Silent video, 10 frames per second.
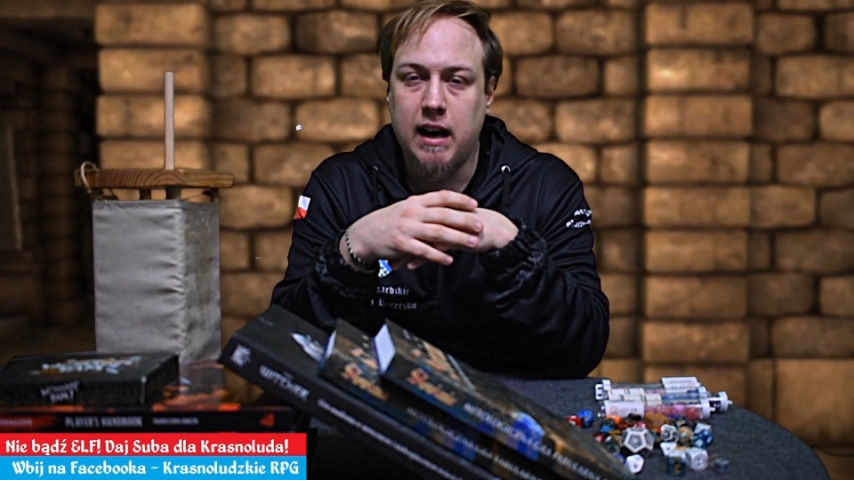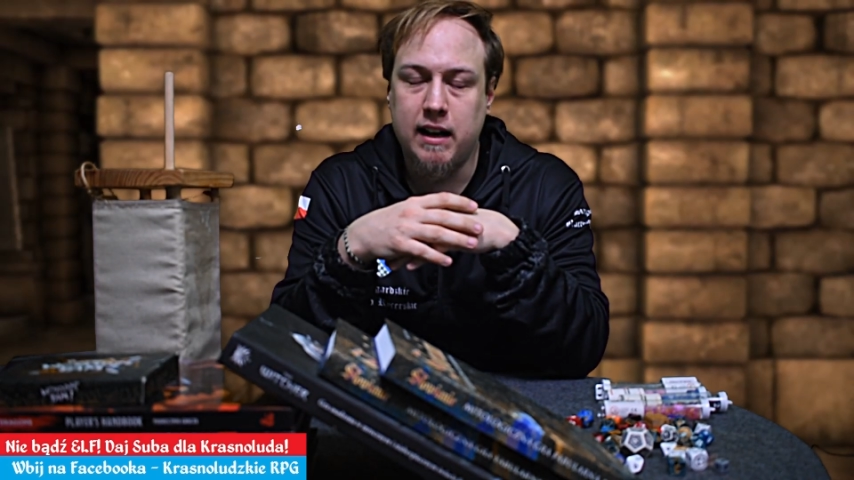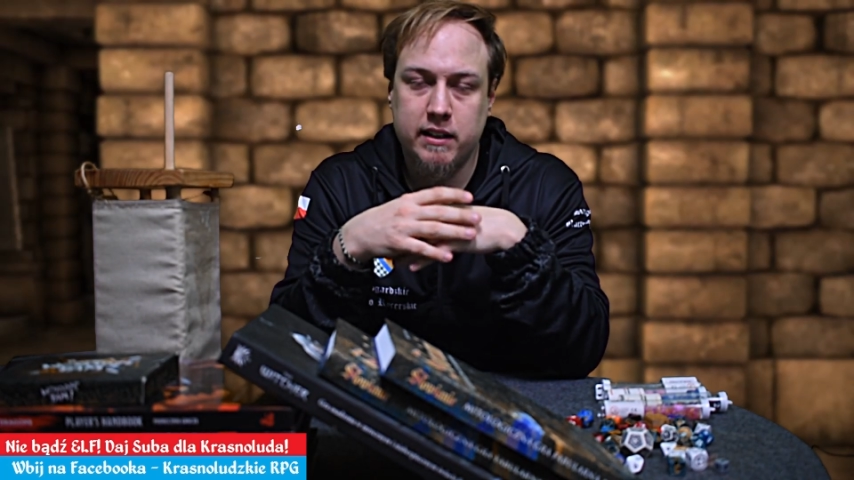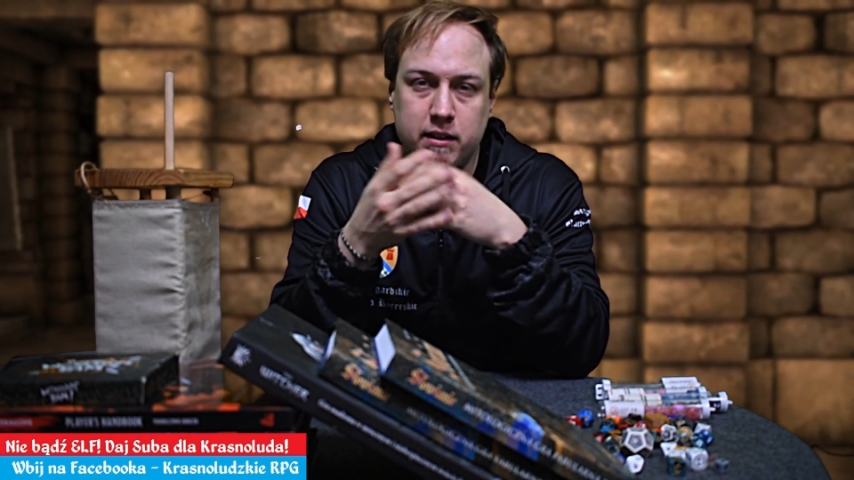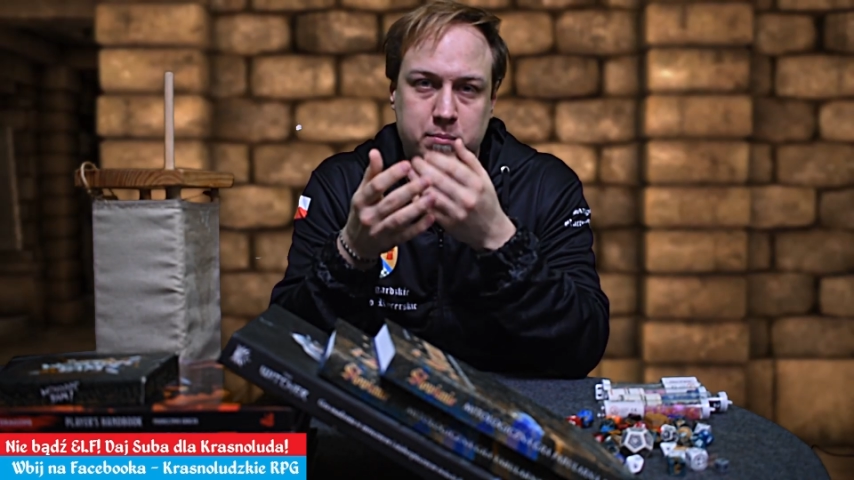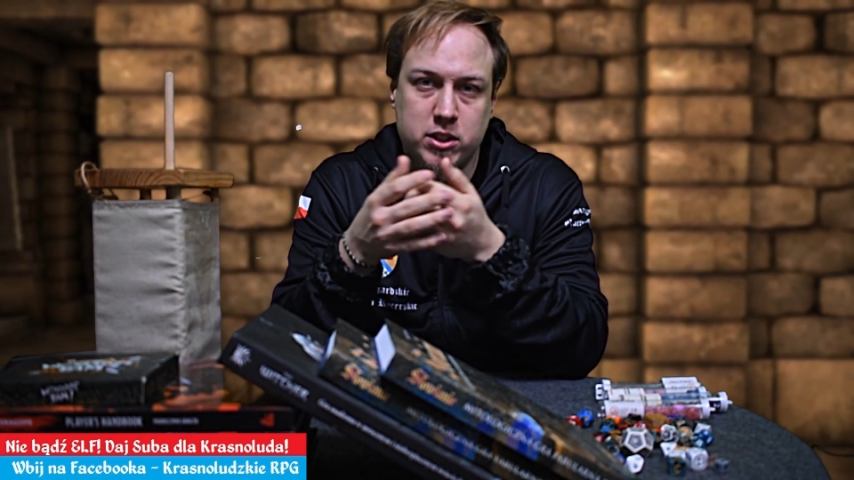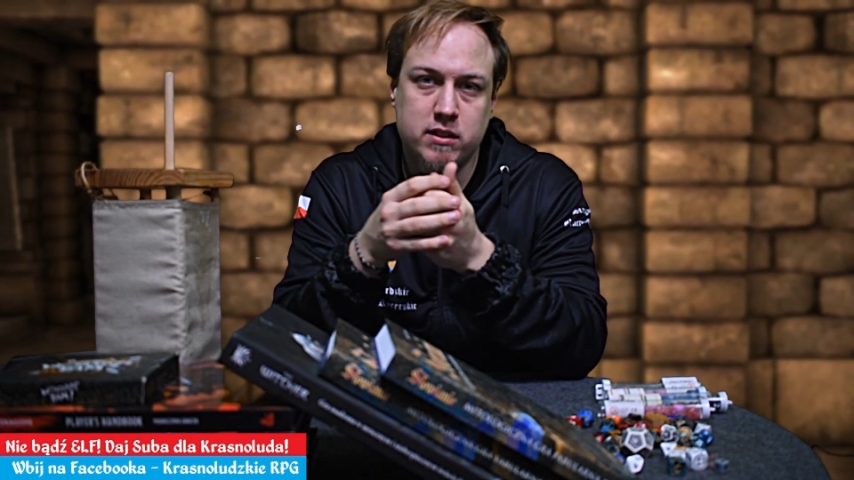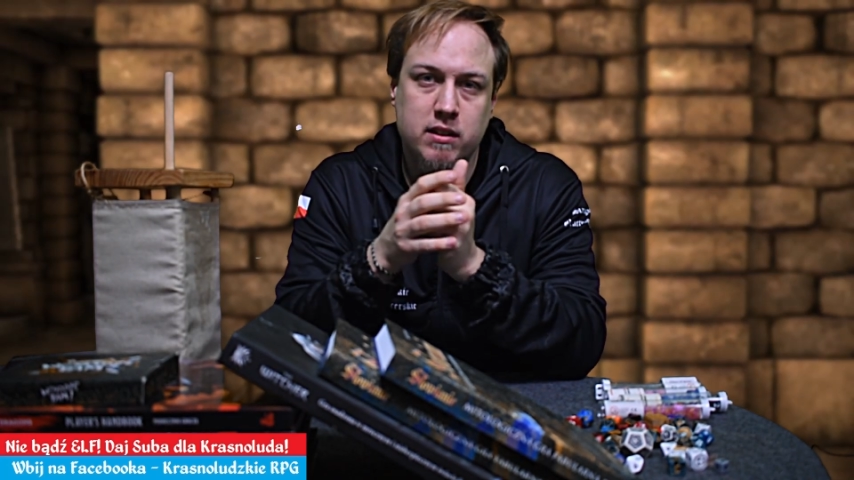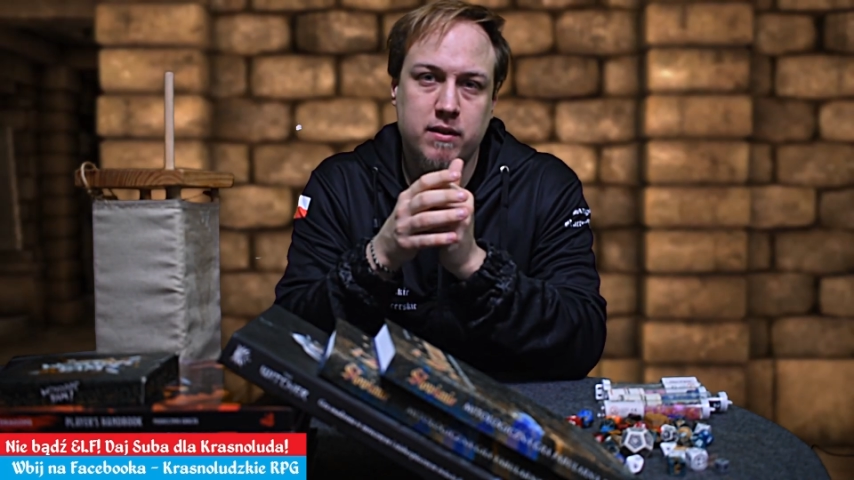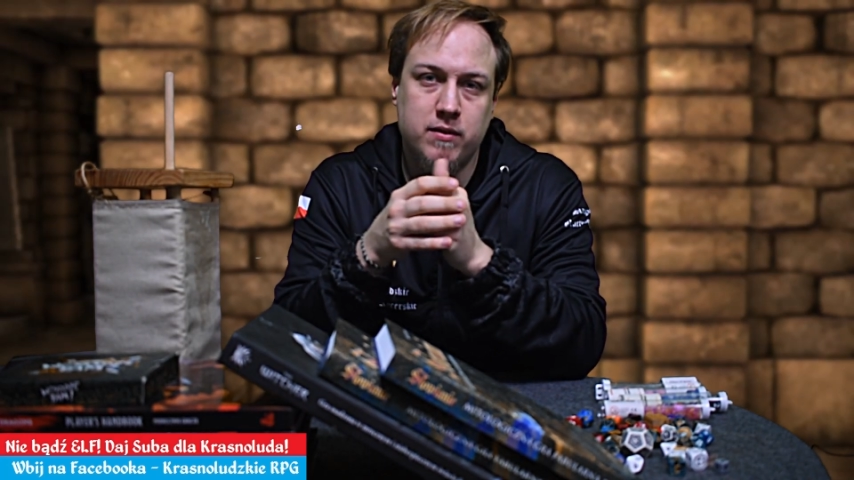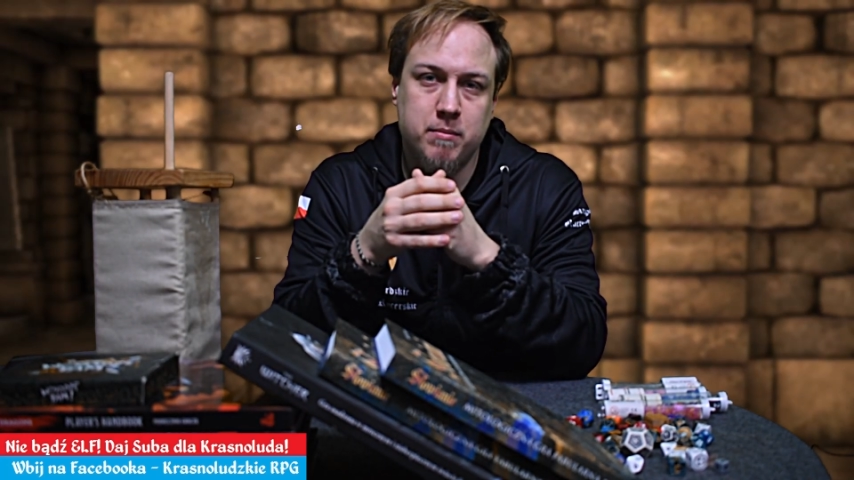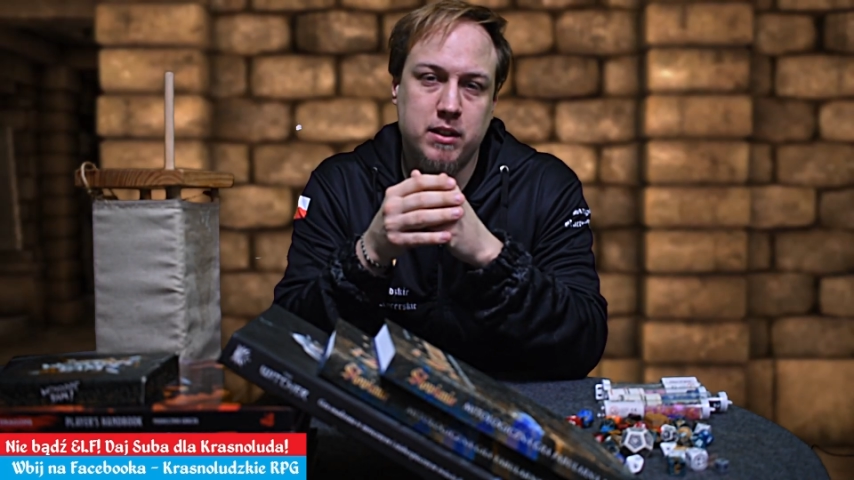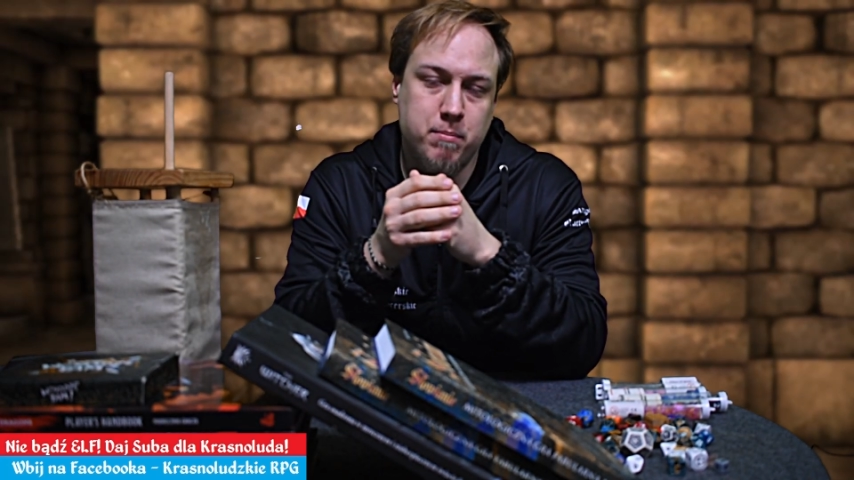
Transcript: a ja przedstawię Wam